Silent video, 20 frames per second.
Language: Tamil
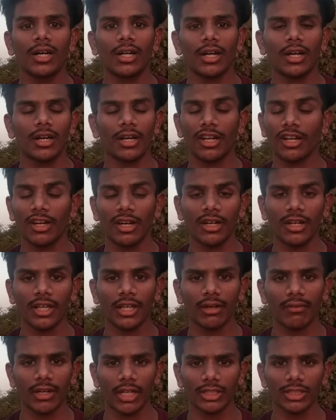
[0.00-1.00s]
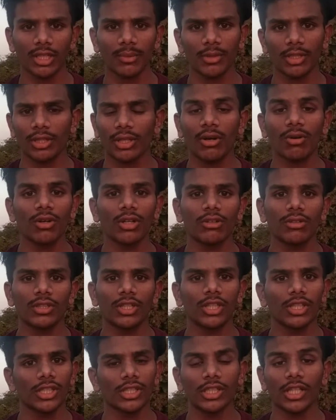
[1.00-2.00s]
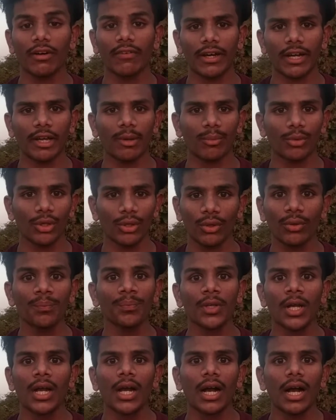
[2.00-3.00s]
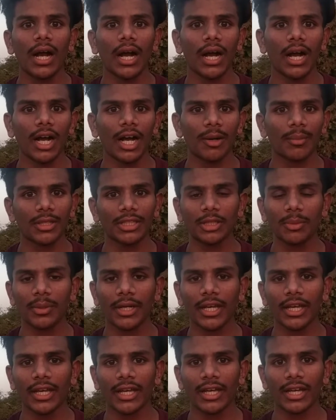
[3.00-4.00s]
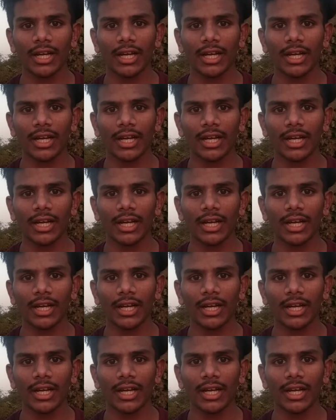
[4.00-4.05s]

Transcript: ரெகுலராக நீங்கள் வரைஞ்சால் மட்டும்தான் உங்களுக்கு வந்து ஈஸியாக வரைய முடியும் மற்றபடி